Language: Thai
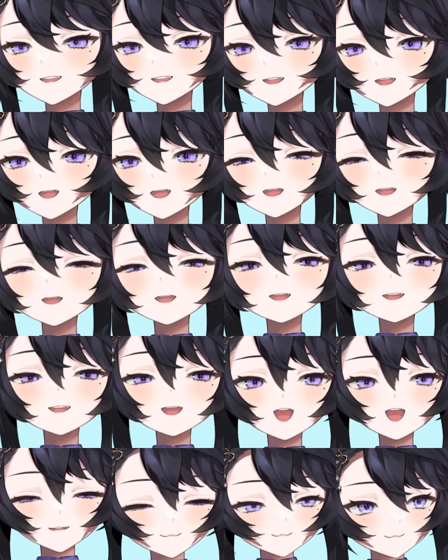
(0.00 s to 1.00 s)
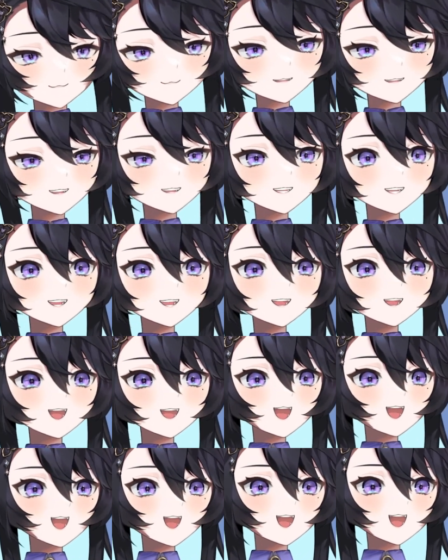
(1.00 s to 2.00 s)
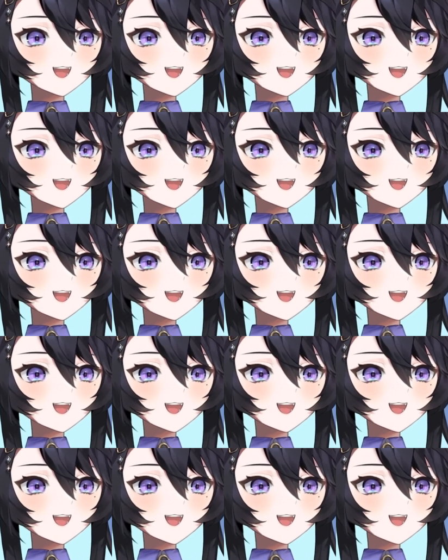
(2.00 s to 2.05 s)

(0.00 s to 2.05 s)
ย ได้มาอยู่ที่นี่นะคะ